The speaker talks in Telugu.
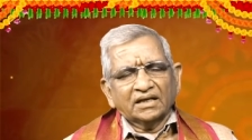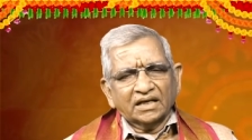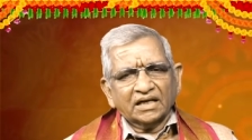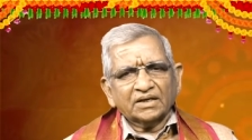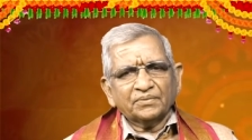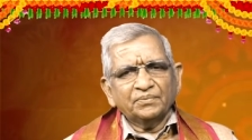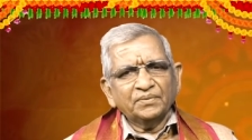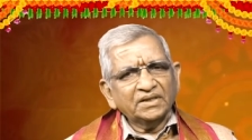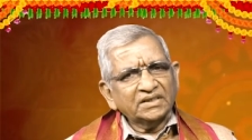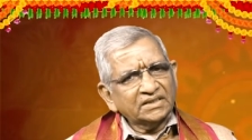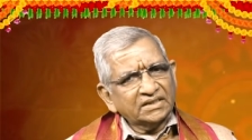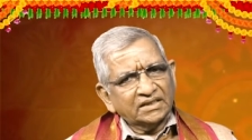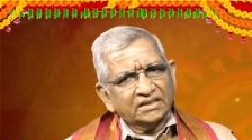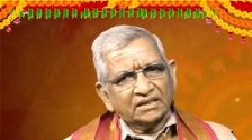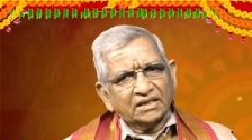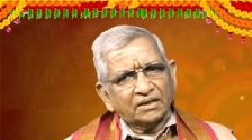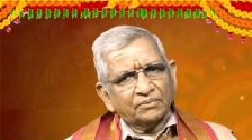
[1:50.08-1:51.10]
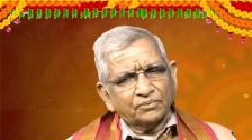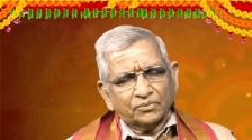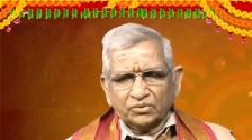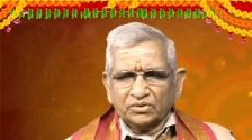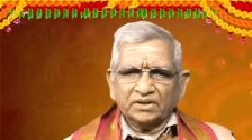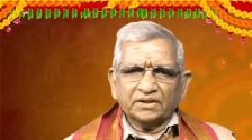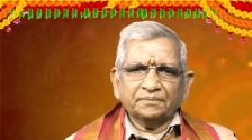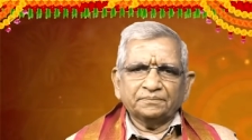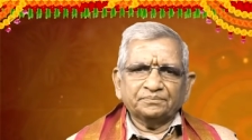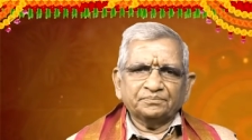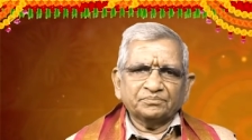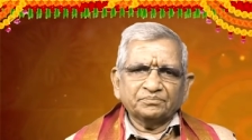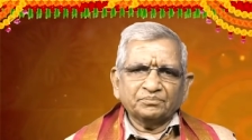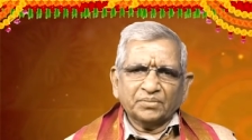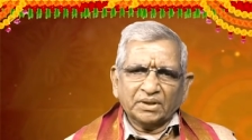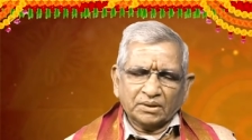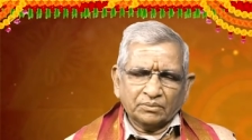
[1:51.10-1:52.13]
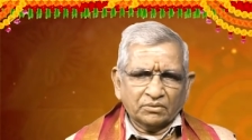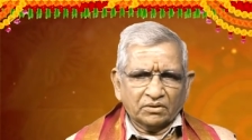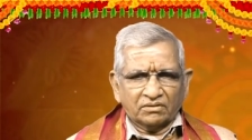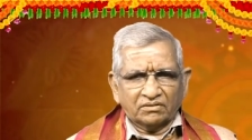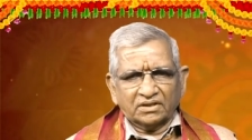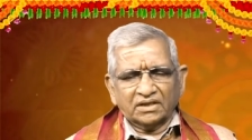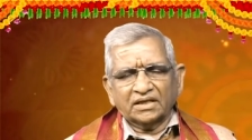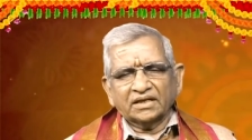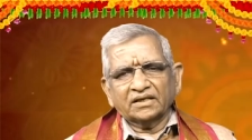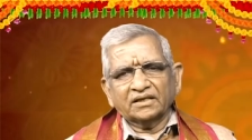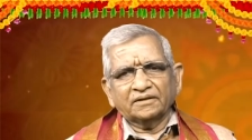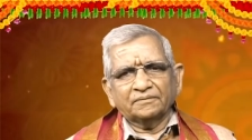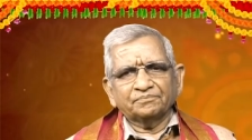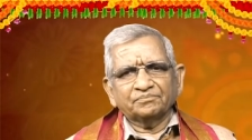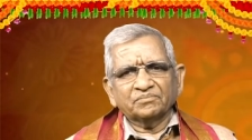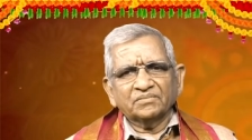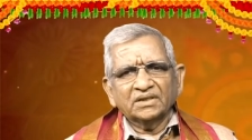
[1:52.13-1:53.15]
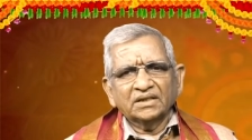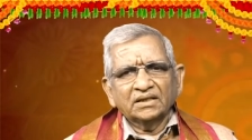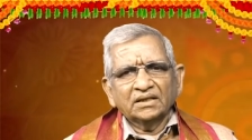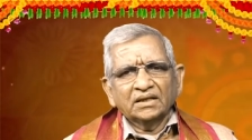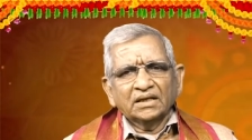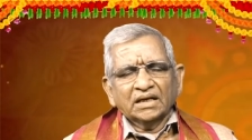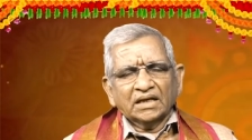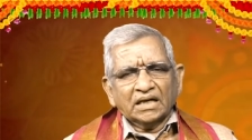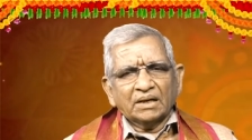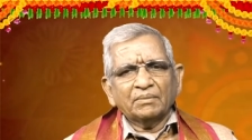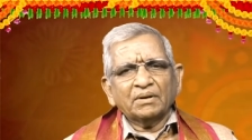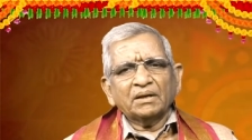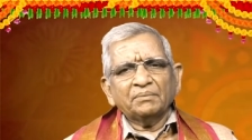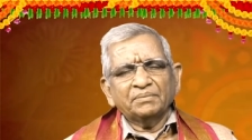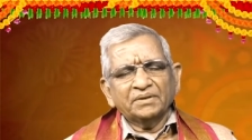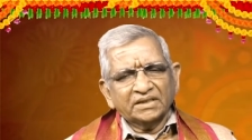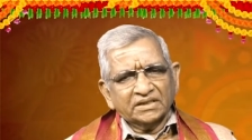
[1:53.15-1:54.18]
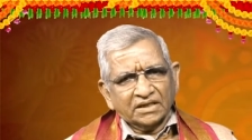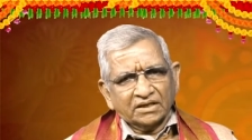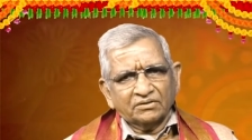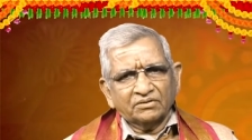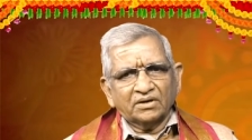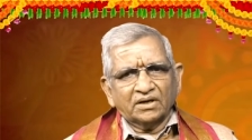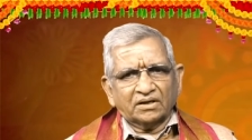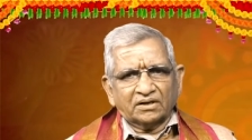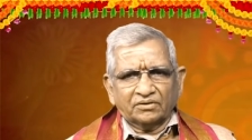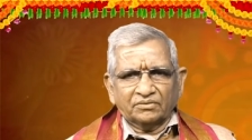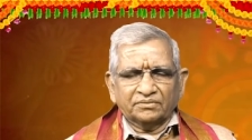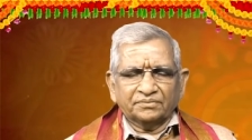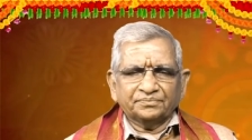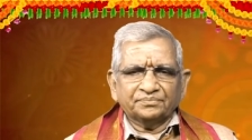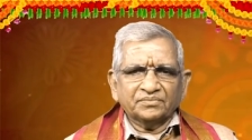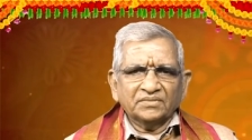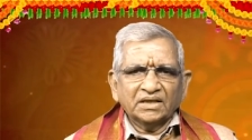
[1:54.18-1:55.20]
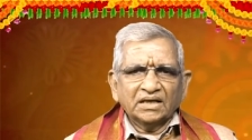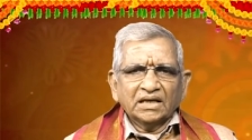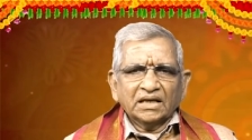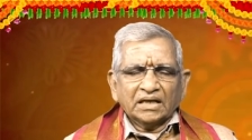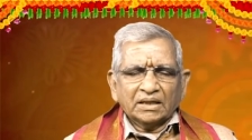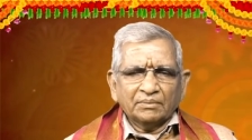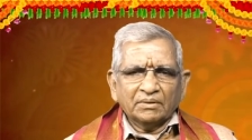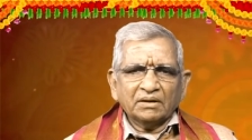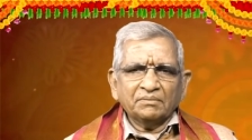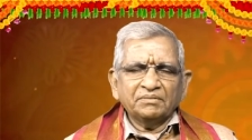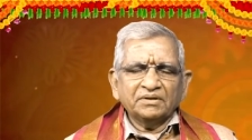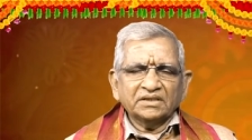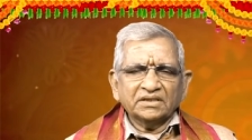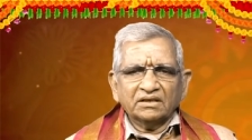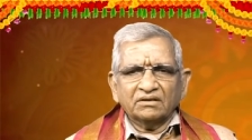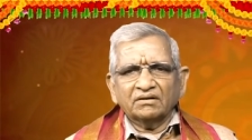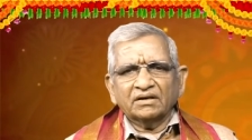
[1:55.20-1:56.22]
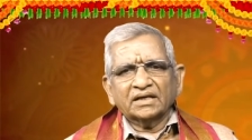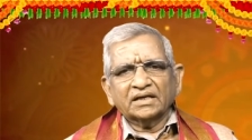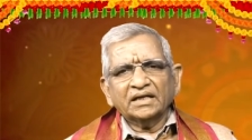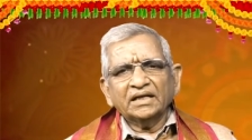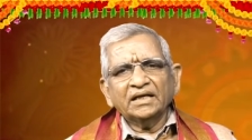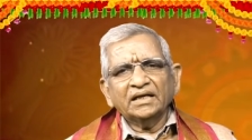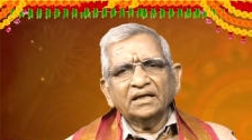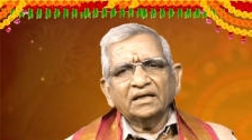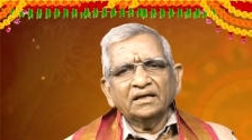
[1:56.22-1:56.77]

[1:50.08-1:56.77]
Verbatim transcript: లక్ష్మీ సీతా పూజ పదమూడవ తారీఖున కమల బీజాలు అంటాం కమల బీజాలు అంటే